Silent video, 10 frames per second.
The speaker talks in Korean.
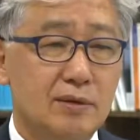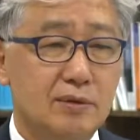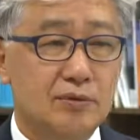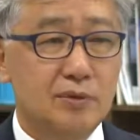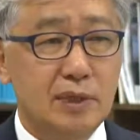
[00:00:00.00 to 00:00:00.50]

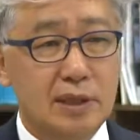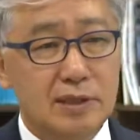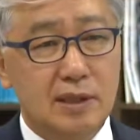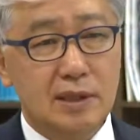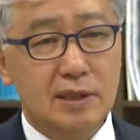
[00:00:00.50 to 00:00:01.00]
또는 우리가
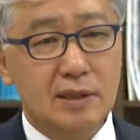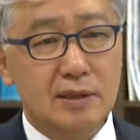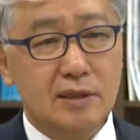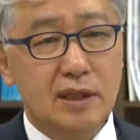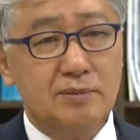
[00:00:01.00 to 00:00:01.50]
이제
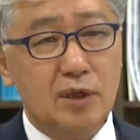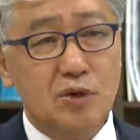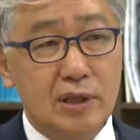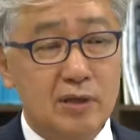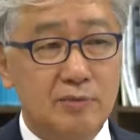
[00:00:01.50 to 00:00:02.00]
예, 세계
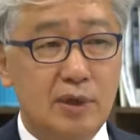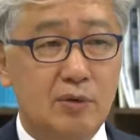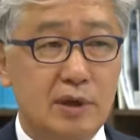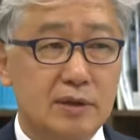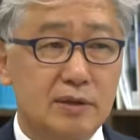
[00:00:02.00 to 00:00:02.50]
평화의
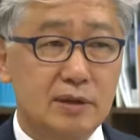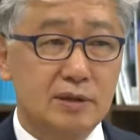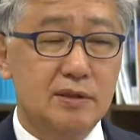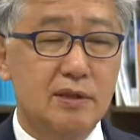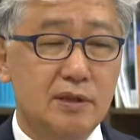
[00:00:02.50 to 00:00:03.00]
삶이라고 하는 것들이
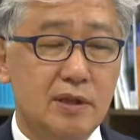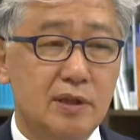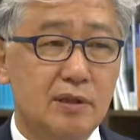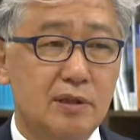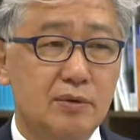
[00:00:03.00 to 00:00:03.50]
지정이
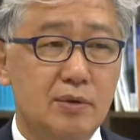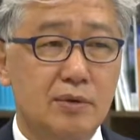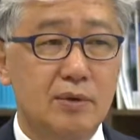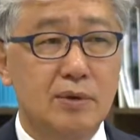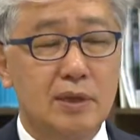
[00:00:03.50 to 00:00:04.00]
되어
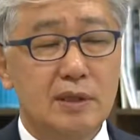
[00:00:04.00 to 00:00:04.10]
있고